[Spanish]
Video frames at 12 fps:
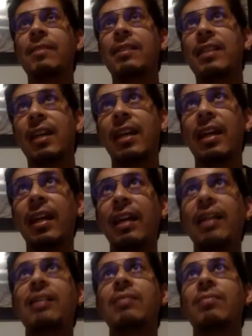
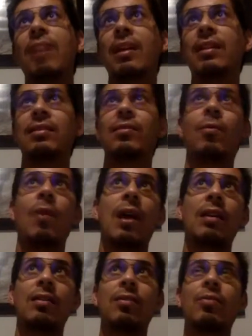6 más
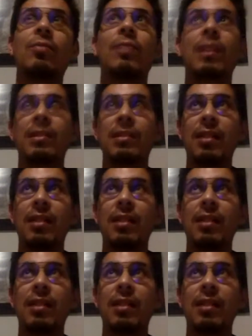4 más